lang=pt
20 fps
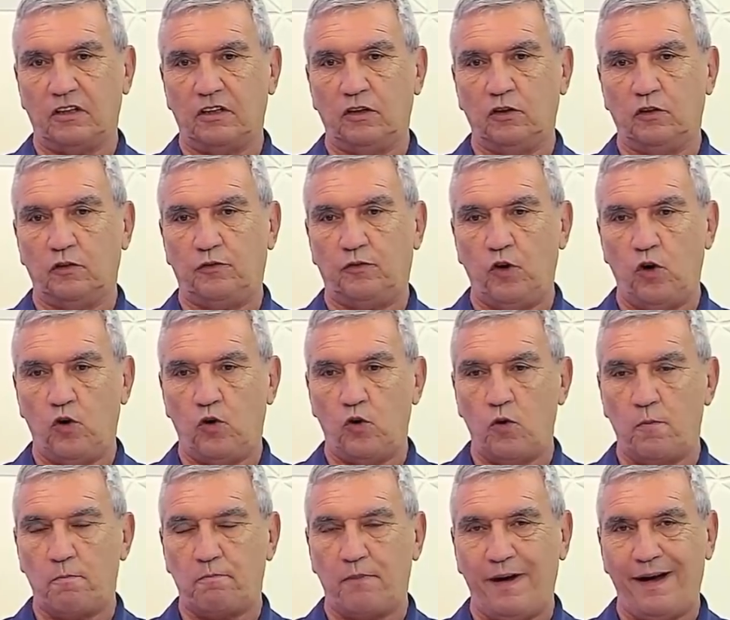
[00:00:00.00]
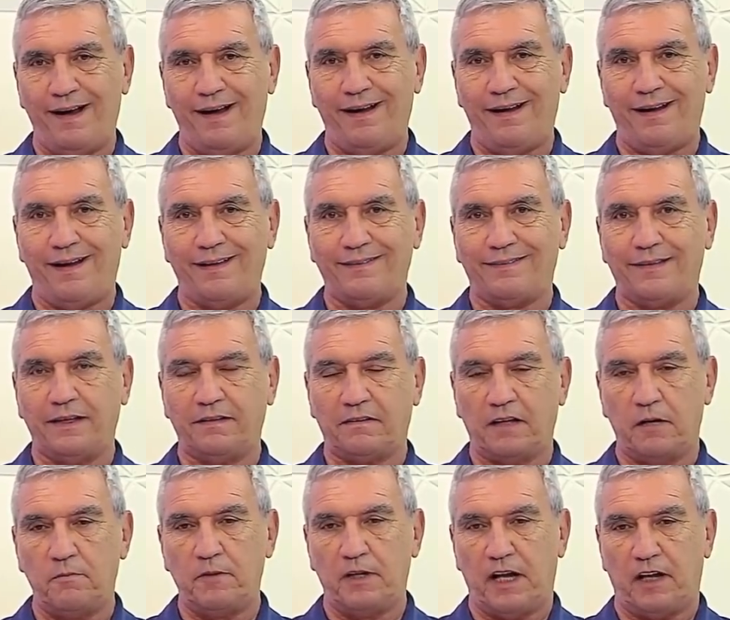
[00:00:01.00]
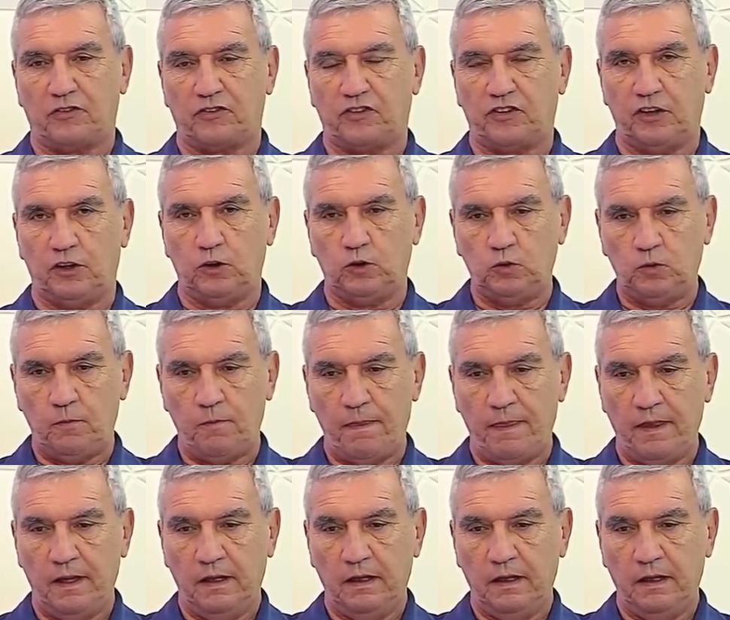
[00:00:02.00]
Não, eu, eu vou culpar a determinação